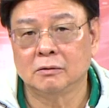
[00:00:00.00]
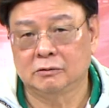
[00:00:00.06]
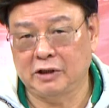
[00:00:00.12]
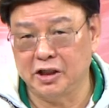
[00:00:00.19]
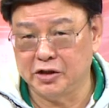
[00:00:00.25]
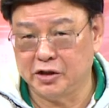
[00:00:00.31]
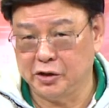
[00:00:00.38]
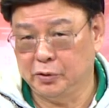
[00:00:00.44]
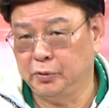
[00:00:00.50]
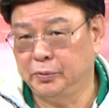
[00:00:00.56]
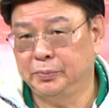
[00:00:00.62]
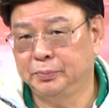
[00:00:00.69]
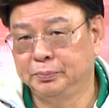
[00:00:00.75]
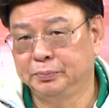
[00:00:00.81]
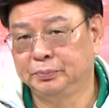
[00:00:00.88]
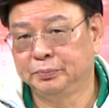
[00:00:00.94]
电子股，
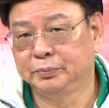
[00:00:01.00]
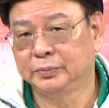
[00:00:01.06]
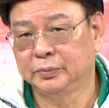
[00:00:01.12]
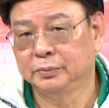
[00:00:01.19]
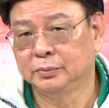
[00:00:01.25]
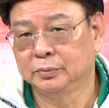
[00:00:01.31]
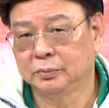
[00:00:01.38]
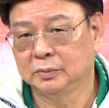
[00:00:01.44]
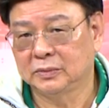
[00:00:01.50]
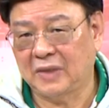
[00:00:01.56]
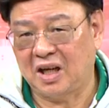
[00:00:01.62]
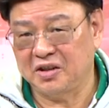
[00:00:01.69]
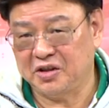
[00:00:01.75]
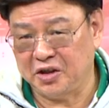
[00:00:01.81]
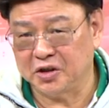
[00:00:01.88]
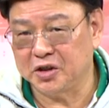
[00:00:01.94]

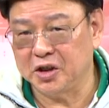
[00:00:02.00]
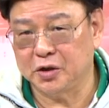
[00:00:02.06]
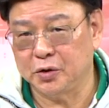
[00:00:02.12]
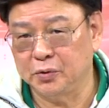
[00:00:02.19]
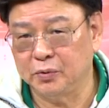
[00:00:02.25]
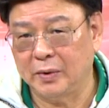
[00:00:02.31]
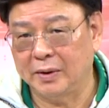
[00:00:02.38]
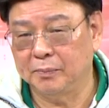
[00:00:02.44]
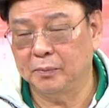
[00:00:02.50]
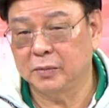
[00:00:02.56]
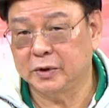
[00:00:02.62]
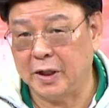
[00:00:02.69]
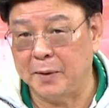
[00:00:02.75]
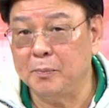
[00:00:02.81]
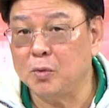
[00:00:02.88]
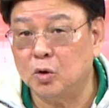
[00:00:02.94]
它警戒循环，
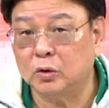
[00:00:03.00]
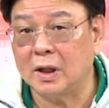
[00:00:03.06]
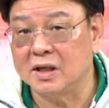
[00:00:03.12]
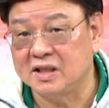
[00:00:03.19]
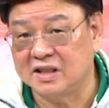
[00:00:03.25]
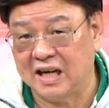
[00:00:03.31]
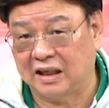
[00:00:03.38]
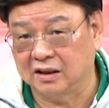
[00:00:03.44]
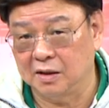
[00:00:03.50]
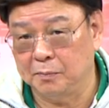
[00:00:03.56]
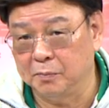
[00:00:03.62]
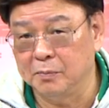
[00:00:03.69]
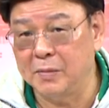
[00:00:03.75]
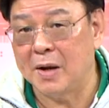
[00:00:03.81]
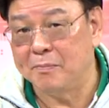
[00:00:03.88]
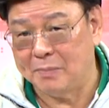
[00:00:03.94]
前波段涨的
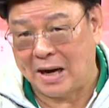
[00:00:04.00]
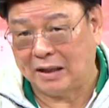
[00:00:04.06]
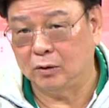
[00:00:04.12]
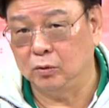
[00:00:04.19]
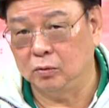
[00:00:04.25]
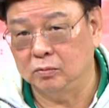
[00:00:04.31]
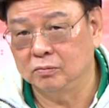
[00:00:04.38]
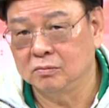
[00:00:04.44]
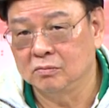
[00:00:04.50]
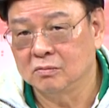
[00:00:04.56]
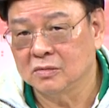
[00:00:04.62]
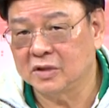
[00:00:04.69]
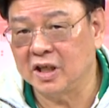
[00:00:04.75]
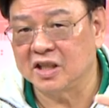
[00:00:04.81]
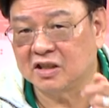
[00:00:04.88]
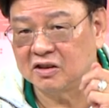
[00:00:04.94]
面板股，
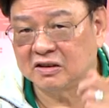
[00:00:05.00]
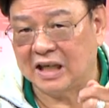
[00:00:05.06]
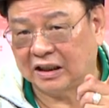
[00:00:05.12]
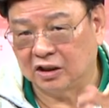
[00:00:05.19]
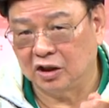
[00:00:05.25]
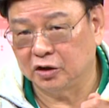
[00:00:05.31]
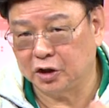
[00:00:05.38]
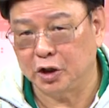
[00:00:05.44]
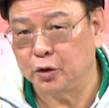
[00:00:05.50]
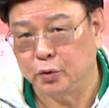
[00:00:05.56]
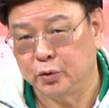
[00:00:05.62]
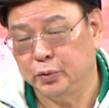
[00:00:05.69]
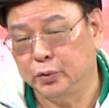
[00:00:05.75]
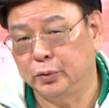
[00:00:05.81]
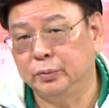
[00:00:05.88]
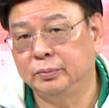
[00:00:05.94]
这次涨的低
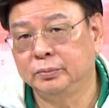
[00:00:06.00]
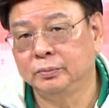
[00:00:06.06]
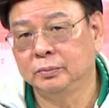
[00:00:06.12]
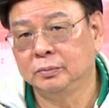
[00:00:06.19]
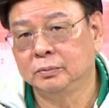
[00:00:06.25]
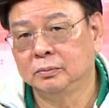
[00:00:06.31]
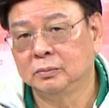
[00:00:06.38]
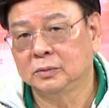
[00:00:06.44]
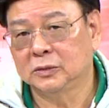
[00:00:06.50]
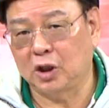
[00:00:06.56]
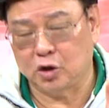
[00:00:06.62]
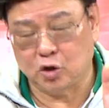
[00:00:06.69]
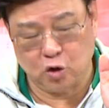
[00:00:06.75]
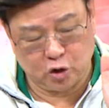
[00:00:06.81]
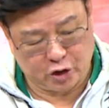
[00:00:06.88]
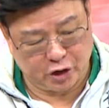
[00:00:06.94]
润股。这
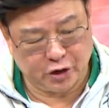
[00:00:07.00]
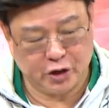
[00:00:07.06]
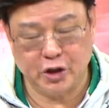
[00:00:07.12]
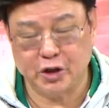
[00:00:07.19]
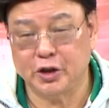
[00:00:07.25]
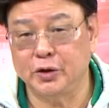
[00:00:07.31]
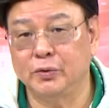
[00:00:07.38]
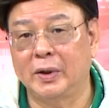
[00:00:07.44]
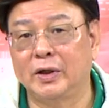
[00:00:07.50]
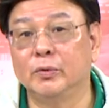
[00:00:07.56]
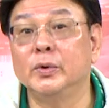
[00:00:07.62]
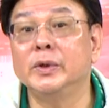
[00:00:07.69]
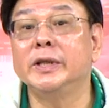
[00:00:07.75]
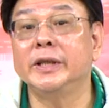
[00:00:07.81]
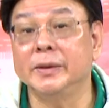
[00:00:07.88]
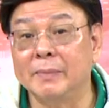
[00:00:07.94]
就是经济循环的
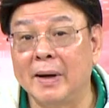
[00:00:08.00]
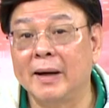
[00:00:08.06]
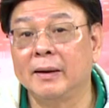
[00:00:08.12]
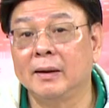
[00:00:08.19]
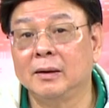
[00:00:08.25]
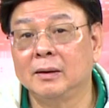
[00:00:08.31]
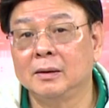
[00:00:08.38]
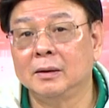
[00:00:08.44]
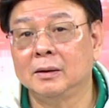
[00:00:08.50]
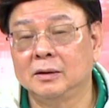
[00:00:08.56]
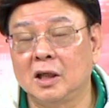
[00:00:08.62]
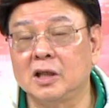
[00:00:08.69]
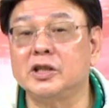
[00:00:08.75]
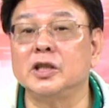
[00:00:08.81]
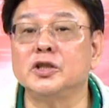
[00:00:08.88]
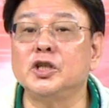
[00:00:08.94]
问题嘛？
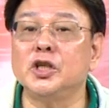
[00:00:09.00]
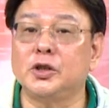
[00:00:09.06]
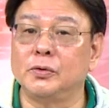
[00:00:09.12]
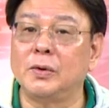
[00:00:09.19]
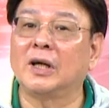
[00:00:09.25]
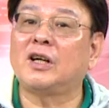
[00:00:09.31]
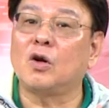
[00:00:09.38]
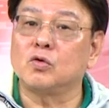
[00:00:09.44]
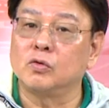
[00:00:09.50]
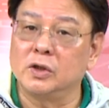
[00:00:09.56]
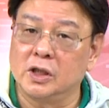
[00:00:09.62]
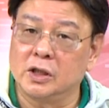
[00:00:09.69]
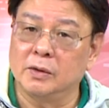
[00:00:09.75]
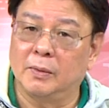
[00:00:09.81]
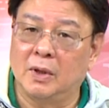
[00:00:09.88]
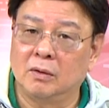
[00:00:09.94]
那经济循环告诉
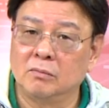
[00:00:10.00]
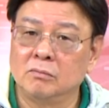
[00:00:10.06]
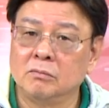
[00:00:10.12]
你什么？